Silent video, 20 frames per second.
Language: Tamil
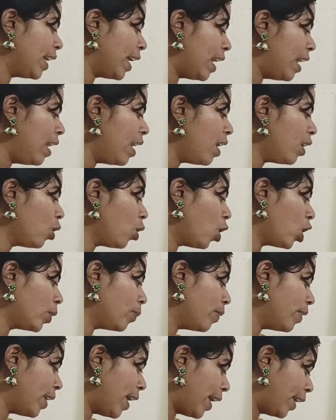எல்லா
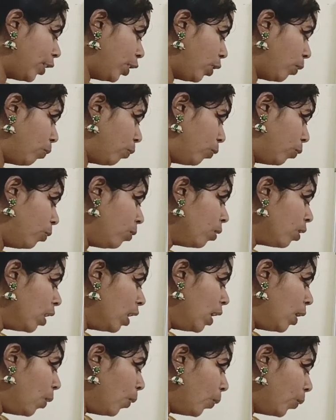கார்பன் ஆக்டமும்
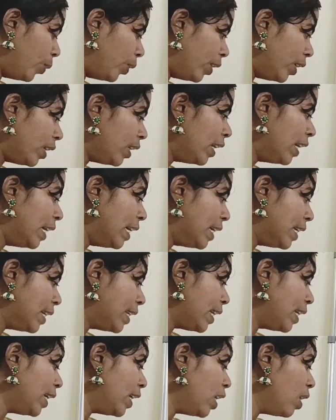ஒரு
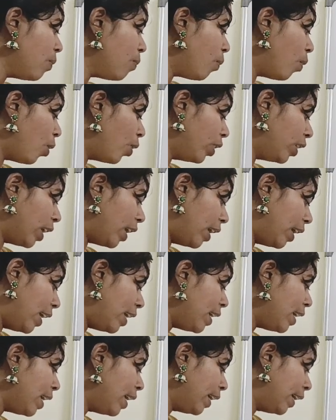சிங்கிள் பாண்டால்
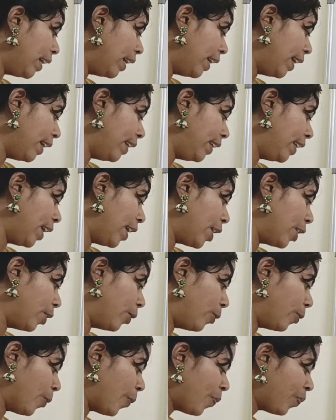கனெக்ட்
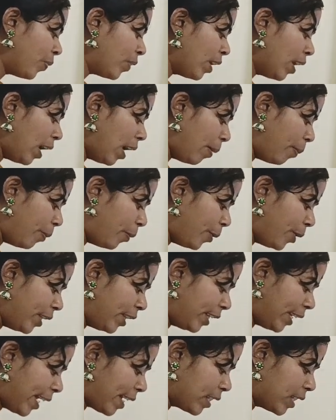ஆகியிருக்கும் அப்போது
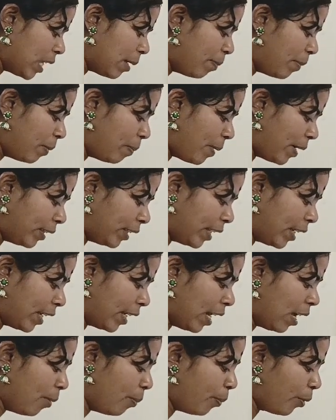இதுக்கு எக்ஸாம்பிள்
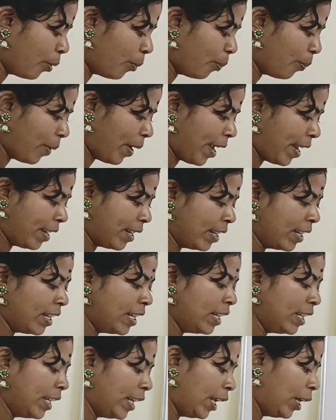பார்த்தீங்கன்னா ப்ரொப்பேன்
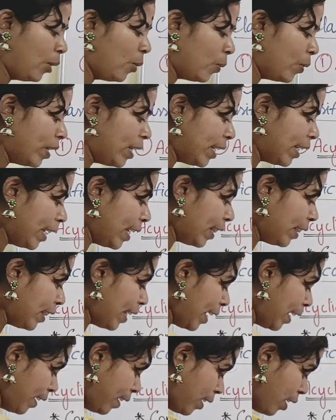இன்னொன்று
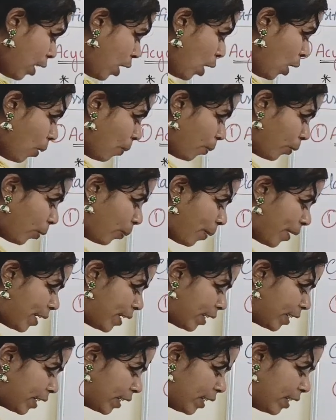ஈத்தேன்
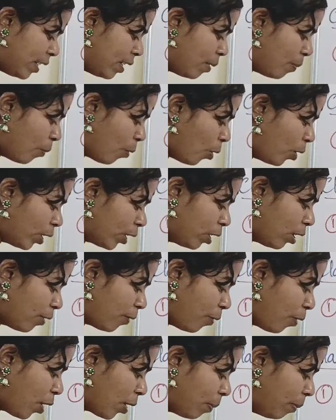ப்ரொப்பேனுக்கு
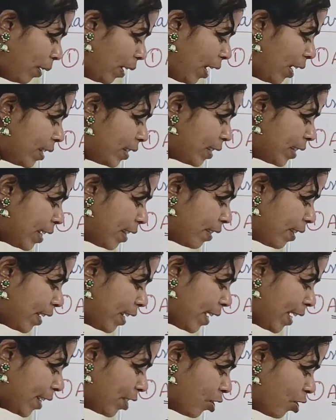மாலிகுலர் ஃபார்முலா சி
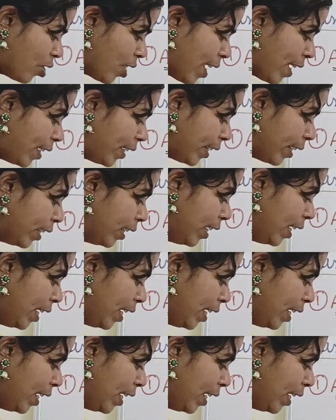த்ரீ ஹெச் எயிட்